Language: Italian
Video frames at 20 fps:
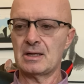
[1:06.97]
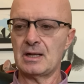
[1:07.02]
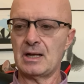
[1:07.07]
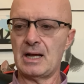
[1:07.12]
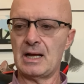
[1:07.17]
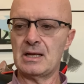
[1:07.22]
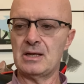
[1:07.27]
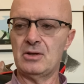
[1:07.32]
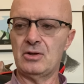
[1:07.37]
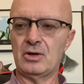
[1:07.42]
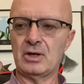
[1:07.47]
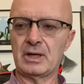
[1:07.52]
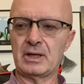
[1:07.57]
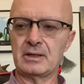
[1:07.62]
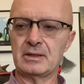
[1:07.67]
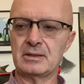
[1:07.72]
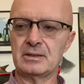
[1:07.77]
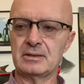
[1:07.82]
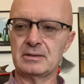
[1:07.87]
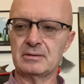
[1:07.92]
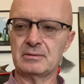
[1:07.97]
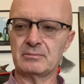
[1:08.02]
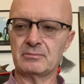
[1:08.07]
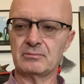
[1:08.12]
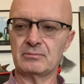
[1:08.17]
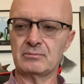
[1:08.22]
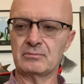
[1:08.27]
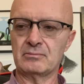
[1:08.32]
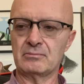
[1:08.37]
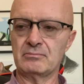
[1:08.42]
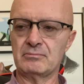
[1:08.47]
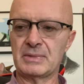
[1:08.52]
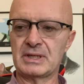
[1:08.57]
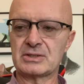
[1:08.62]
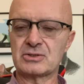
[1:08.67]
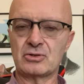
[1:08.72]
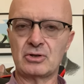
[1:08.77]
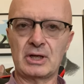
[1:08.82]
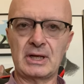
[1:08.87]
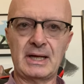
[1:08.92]
Allora,
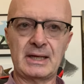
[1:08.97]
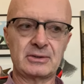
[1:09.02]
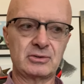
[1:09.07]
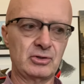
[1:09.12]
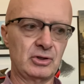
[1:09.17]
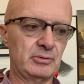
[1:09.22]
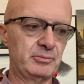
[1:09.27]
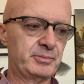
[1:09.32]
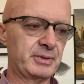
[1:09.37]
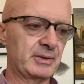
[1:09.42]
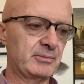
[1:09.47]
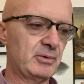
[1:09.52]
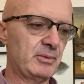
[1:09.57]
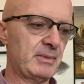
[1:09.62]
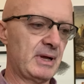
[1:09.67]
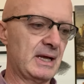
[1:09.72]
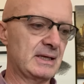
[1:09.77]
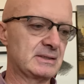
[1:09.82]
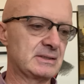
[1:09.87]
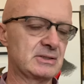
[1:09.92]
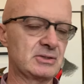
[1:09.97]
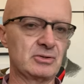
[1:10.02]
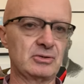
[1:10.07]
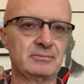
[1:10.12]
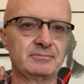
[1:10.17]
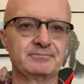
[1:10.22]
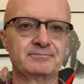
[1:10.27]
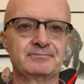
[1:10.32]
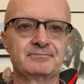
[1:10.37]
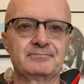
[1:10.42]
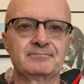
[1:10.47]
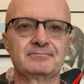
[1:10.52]
mescolato il primo mazzo,